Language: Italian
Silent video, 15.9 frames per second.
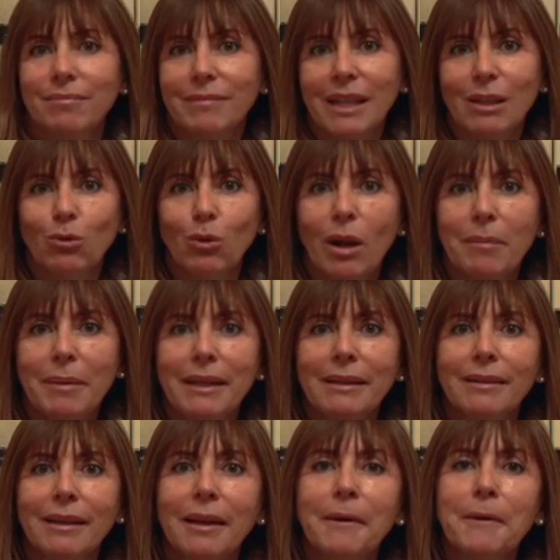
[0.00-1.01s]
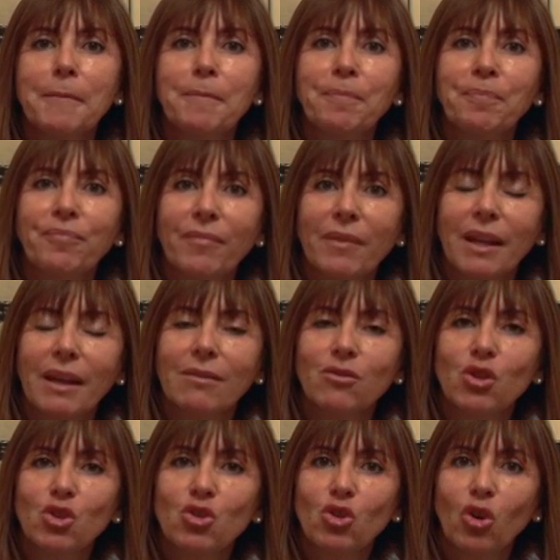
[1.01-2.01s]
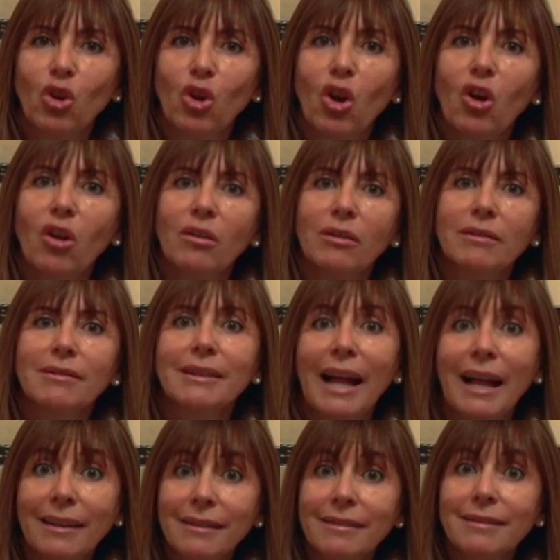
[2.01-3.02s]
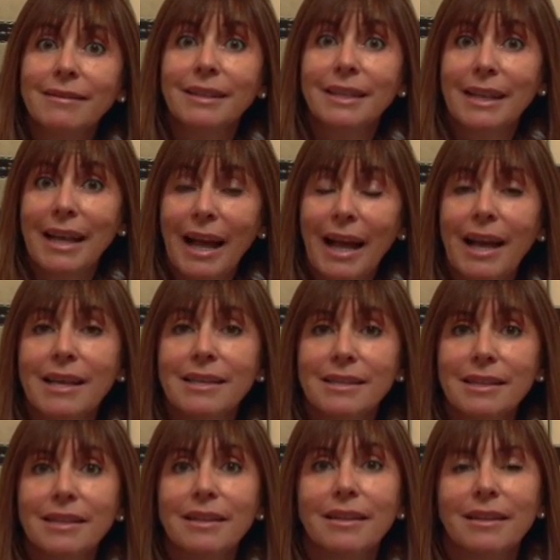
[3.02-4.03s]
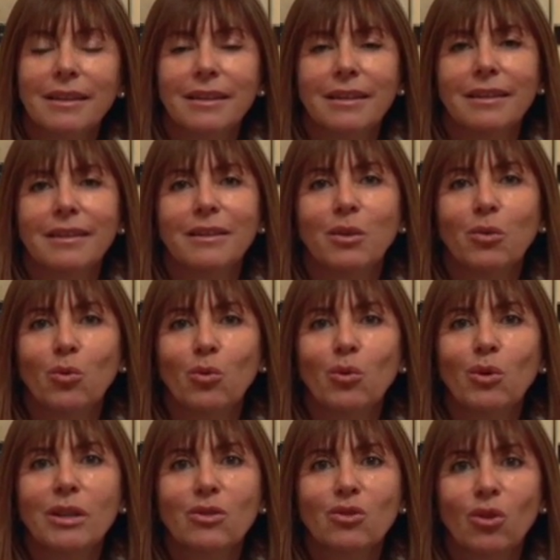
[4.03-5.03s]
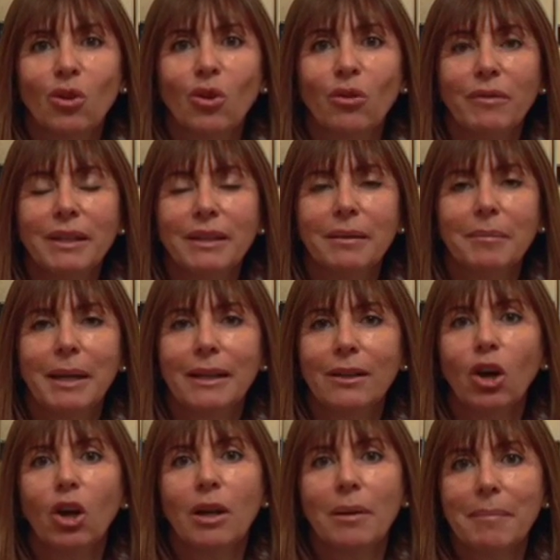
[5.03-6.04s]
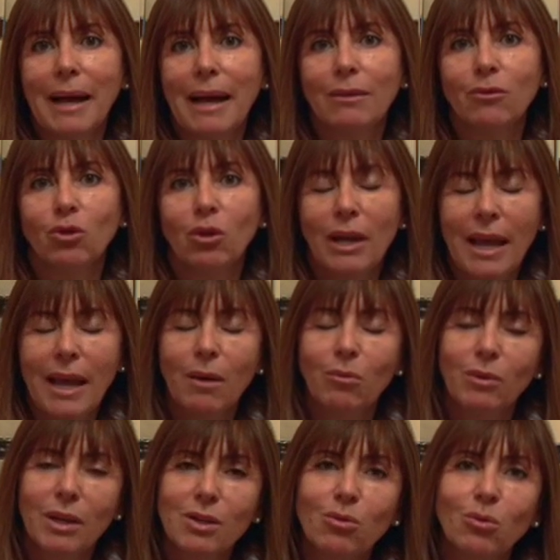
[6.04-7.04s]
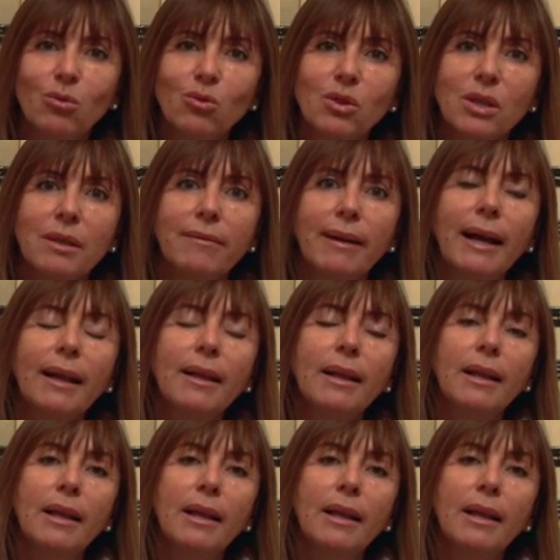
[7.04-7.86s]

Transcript: Naturalmente mh, mm, ci sono tanti casi eh, di cui sono vittime le donne ma non è un'esclusiva